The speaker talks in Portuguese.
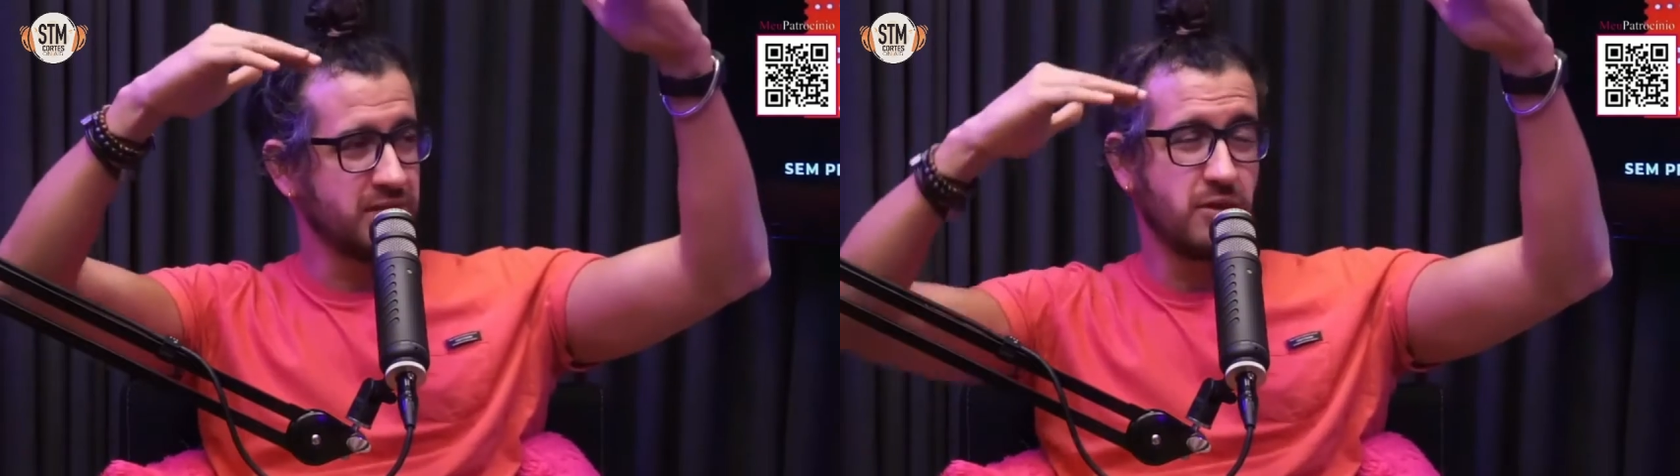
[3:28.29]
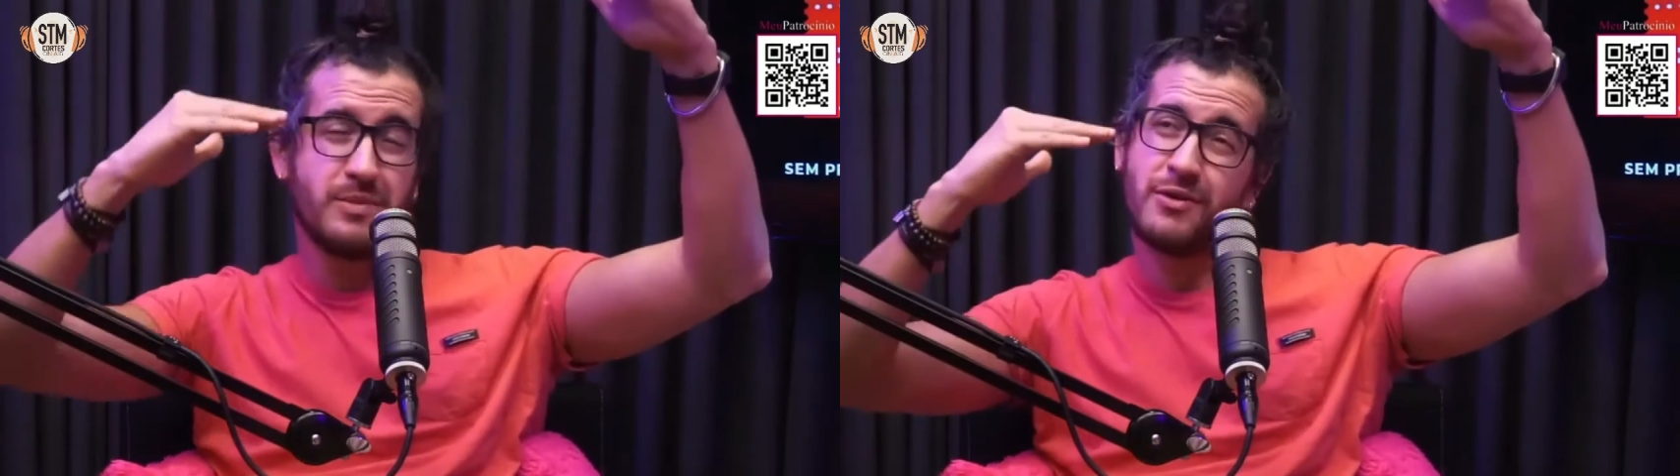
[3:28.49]

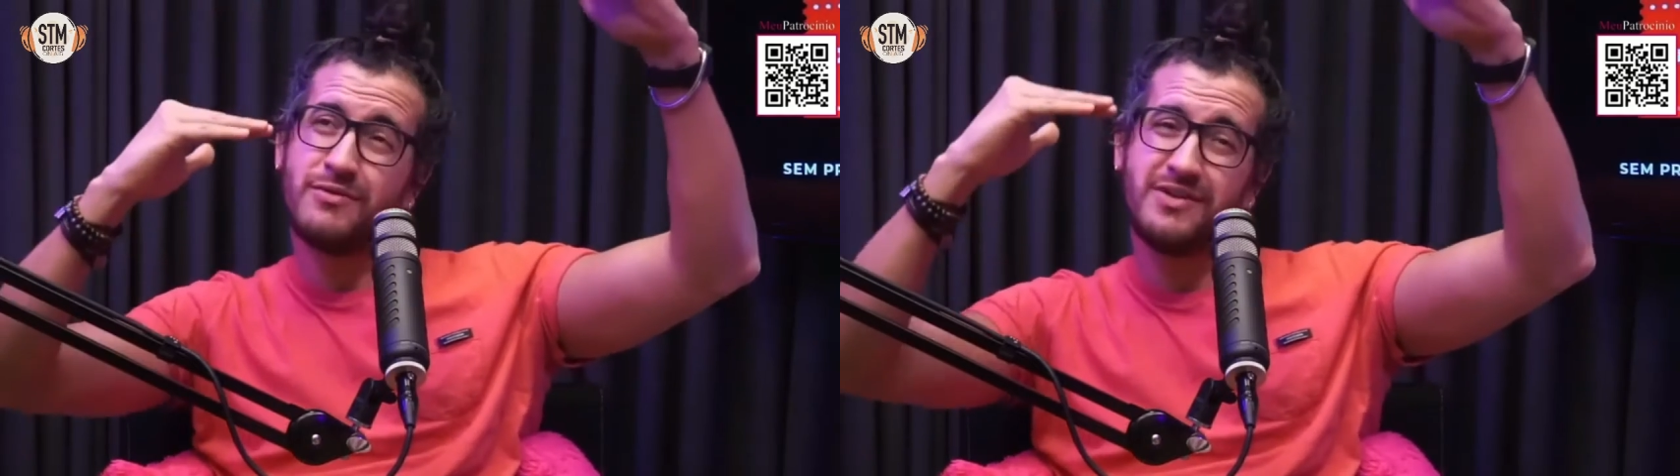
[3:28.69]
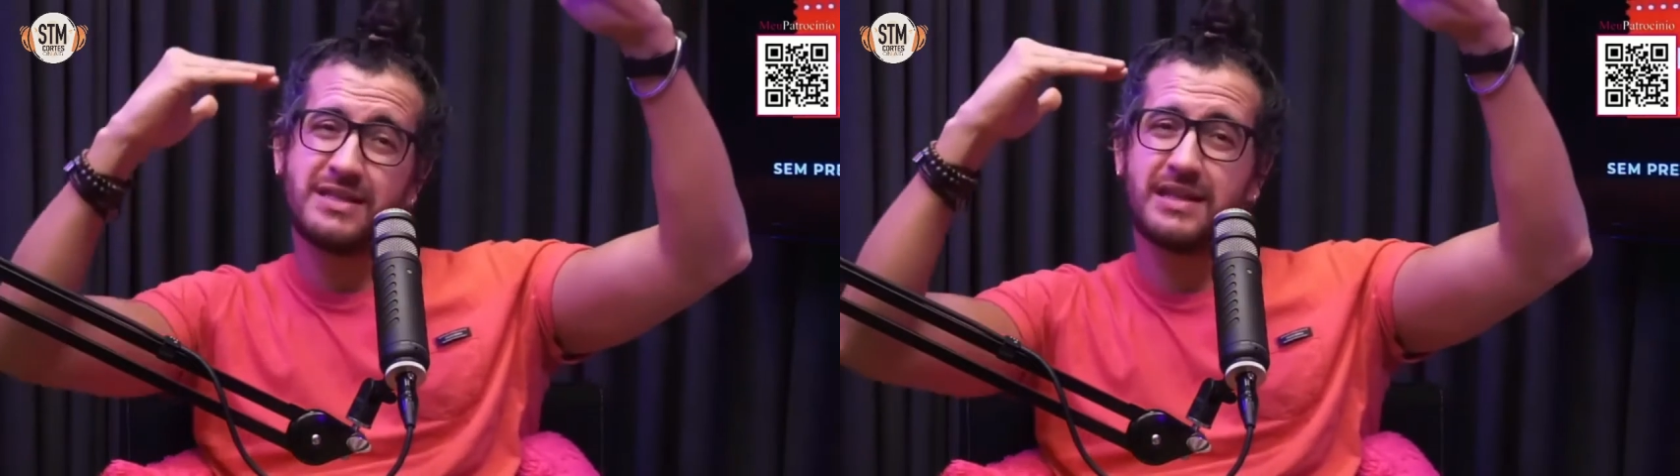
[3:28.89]
Então a minha
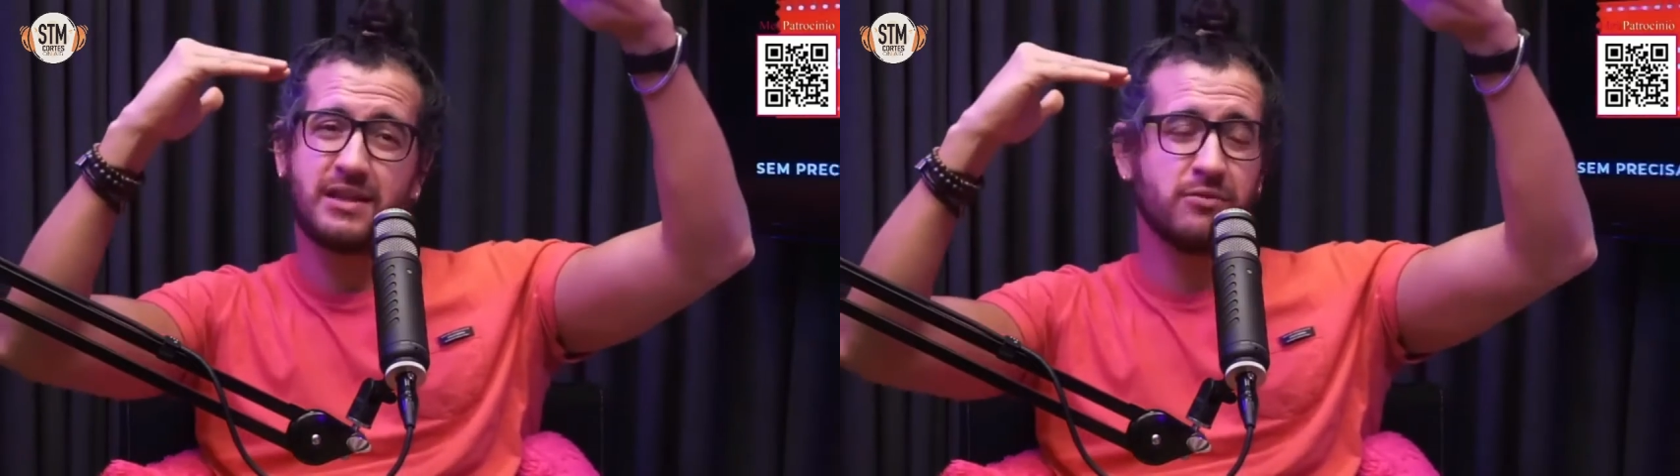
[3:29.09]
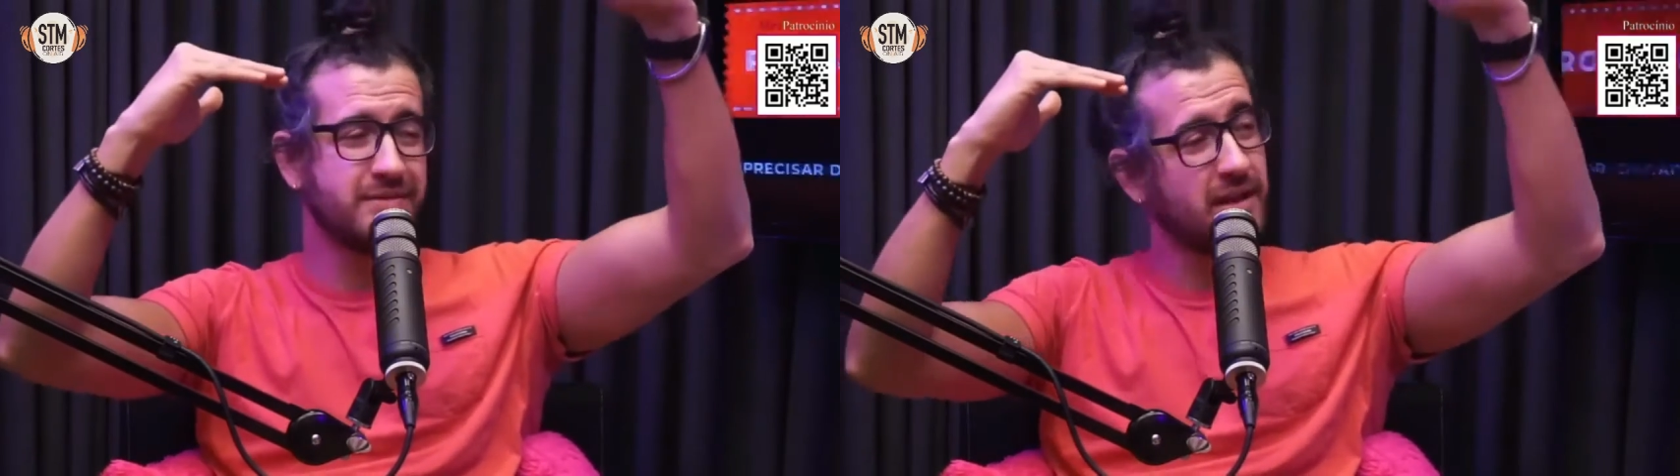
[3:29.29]
conversa é
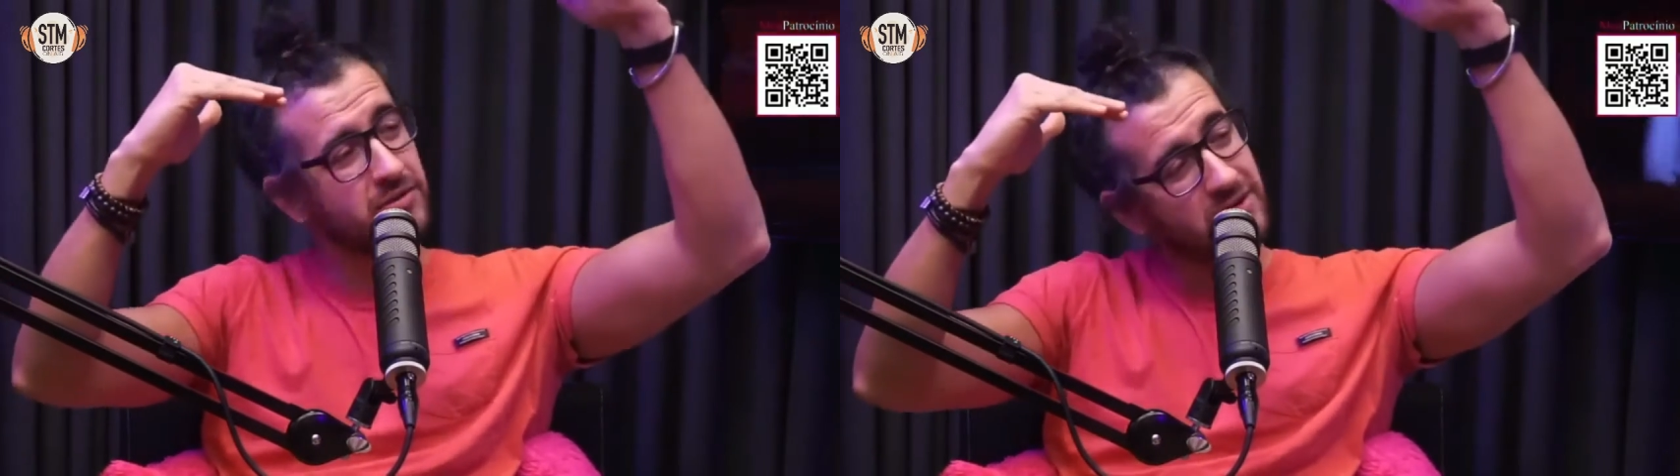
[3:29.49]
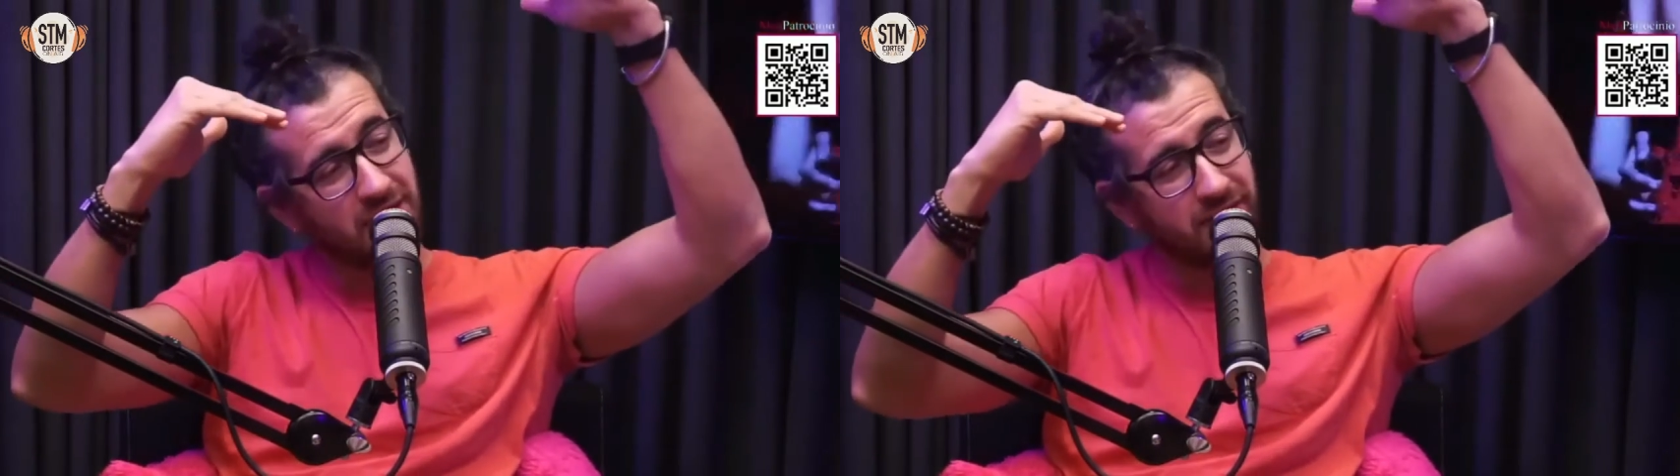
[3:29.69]
até um
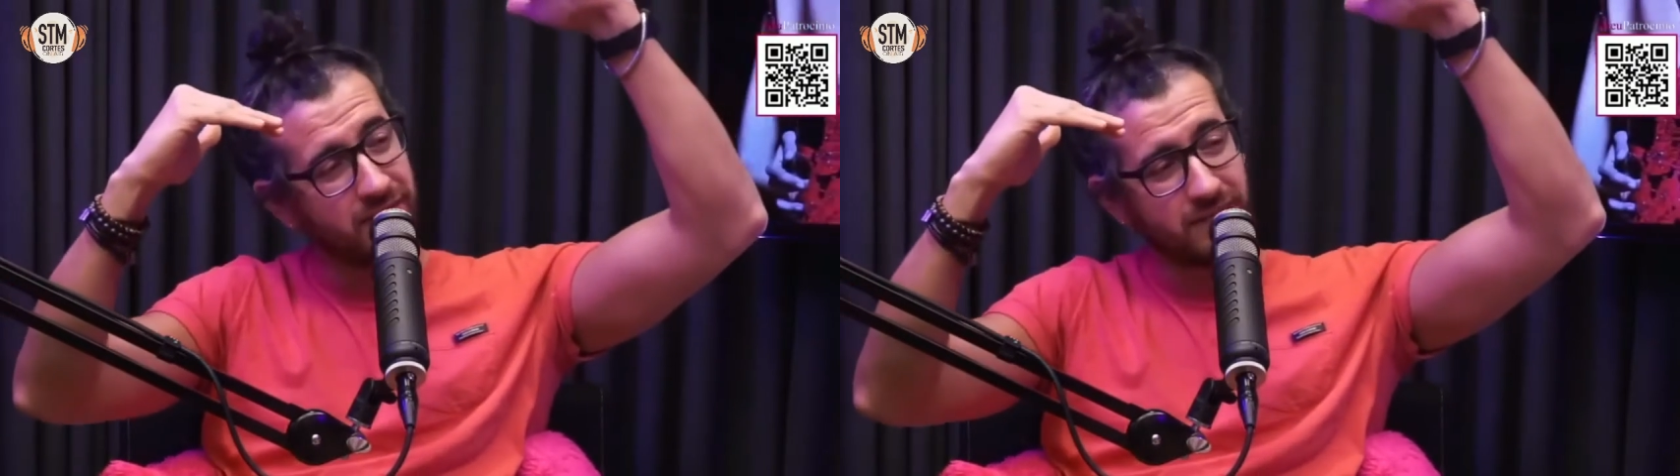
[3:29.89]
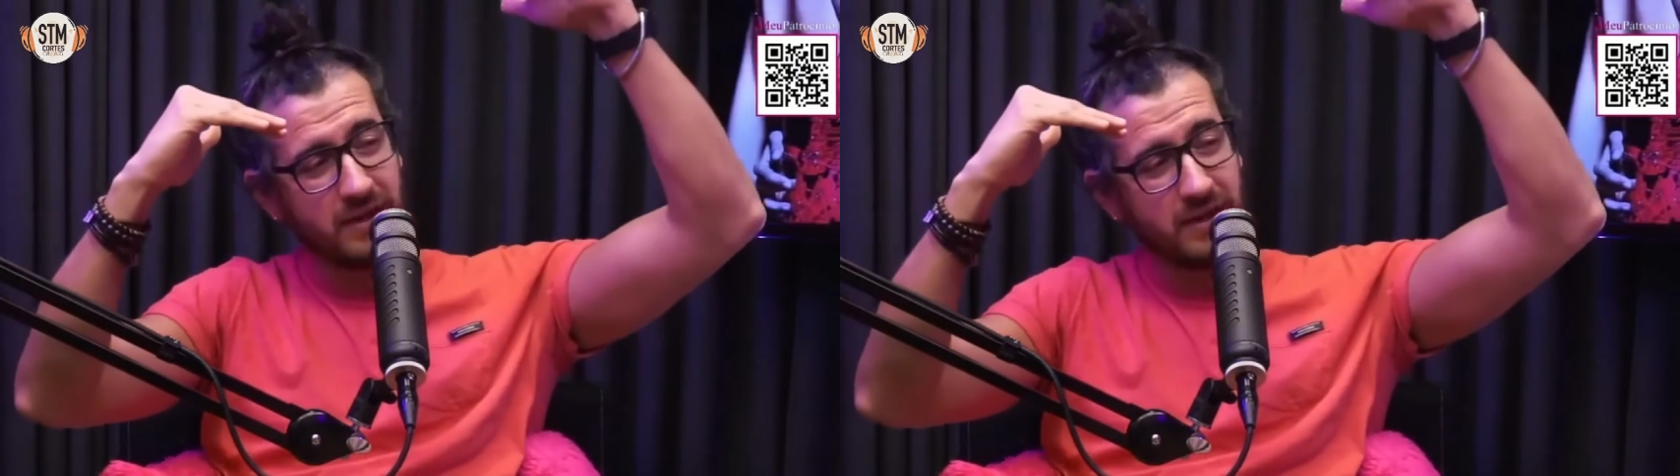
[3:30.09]
teto que a,